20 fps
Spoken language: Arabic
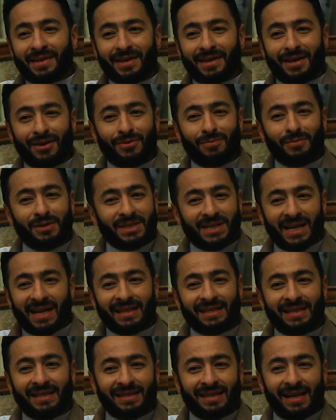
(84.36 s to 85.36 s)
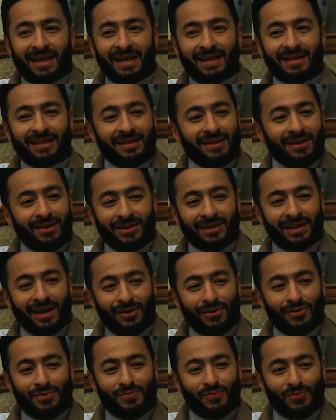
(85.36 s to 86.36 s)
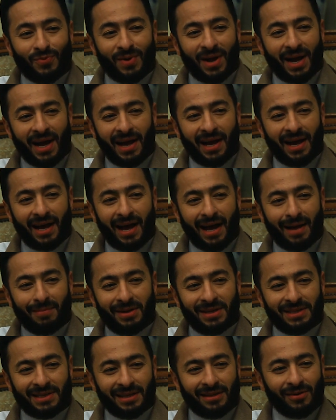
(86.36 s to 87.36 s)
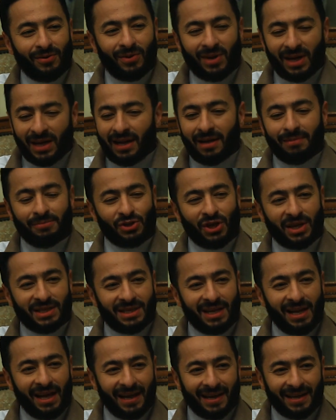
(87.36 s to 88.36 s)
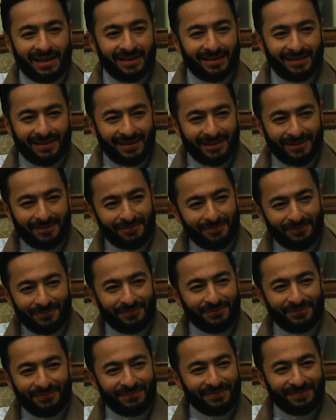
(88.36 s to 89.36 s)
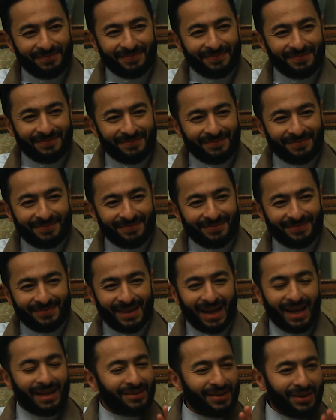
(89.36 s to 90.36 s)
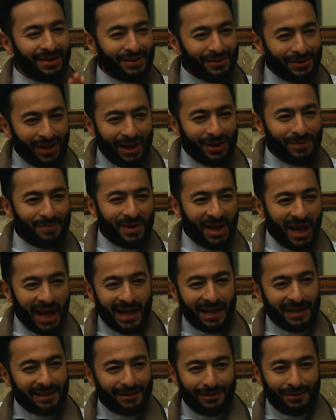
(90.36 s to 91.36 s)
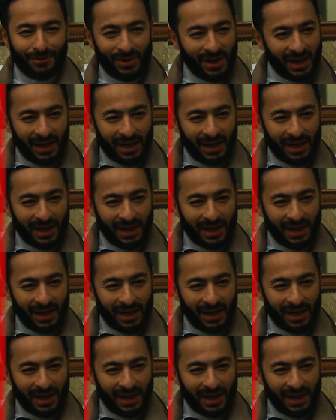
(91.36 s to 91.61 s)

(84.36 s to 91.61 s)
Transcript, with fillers: كانوا من سنتين ثلاثه تعرض عليهم عمل زي ده يقول لك لا مش عايزين الحاجات دي يعني تعرض عليهم الحاجات دي يقول